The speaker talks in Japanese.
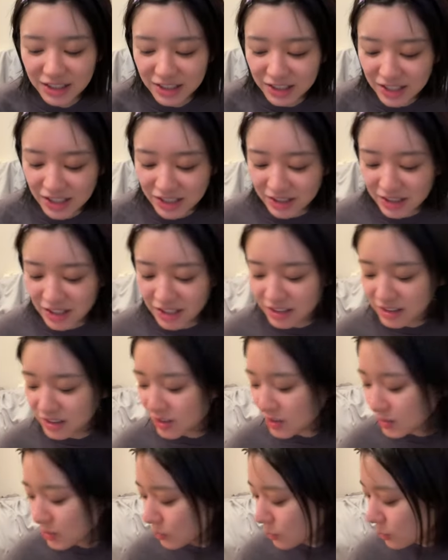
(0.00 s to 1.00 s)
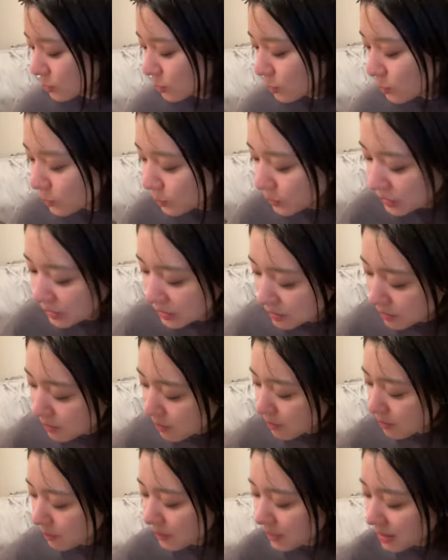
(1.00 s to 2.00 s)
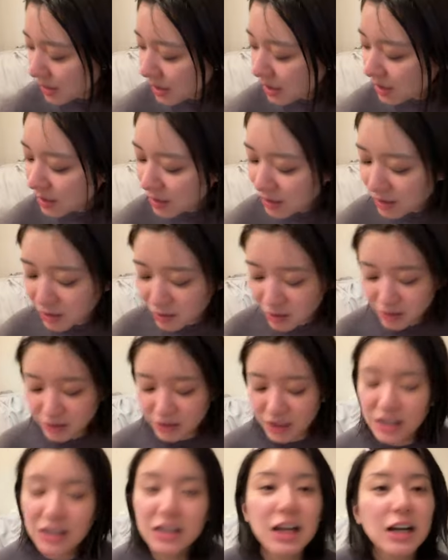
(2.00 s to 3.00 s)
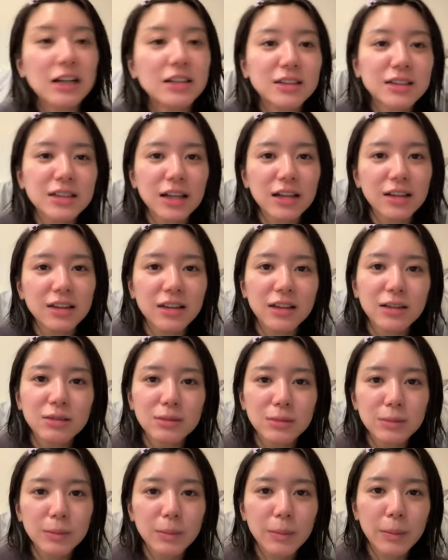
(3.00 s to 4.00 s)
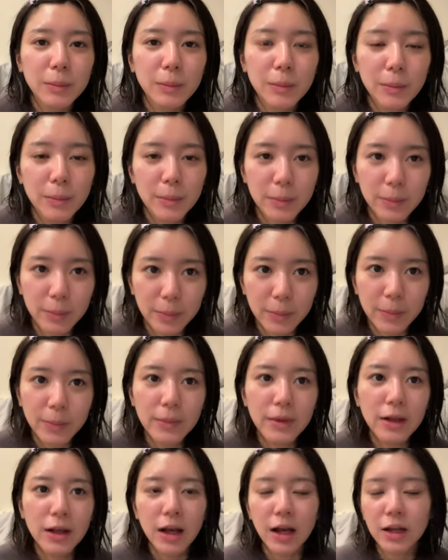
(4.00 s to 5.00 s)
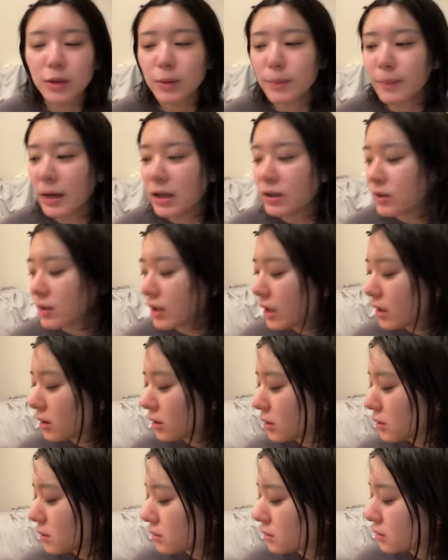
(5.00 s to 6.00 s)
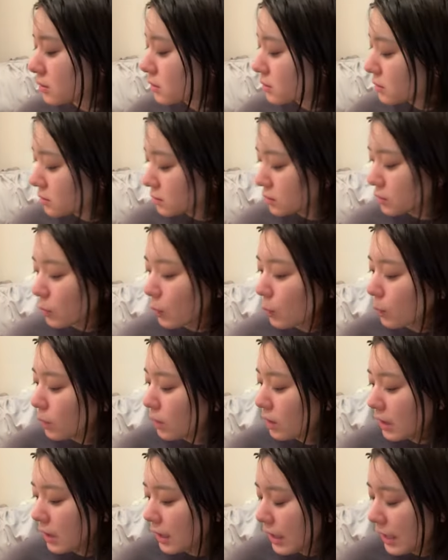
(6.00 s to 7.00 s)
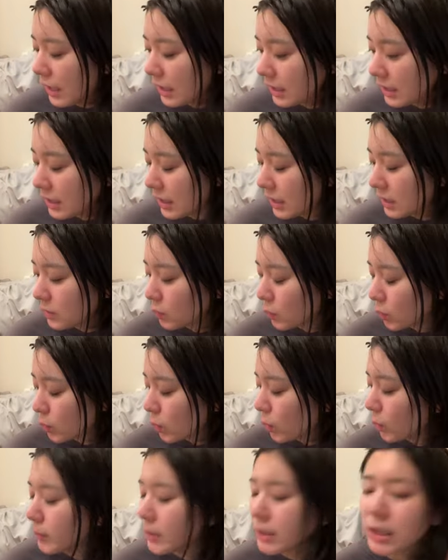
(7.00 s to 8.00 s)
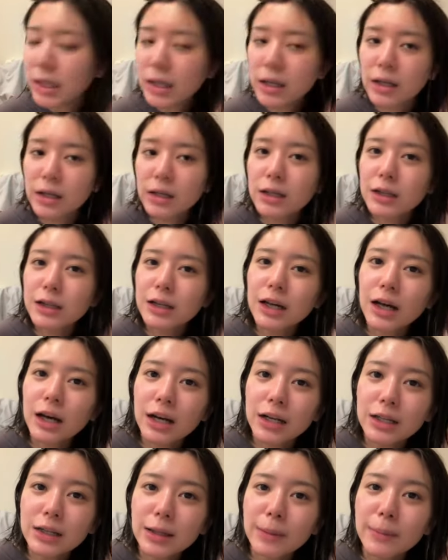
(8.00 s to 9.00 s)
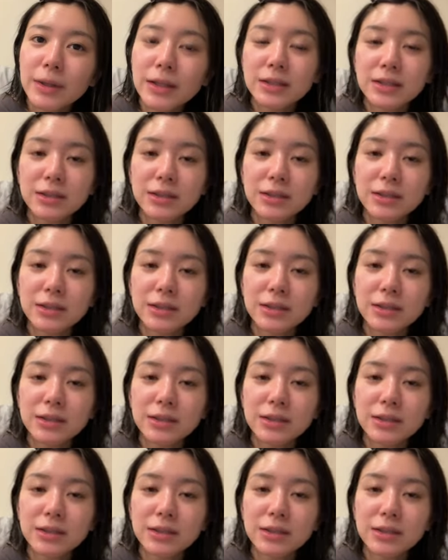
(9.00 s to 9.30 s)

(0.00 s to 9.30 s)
やったりすること多いから大体使ってるの。あと眉毛とハイライトとみたいなのが入ってます。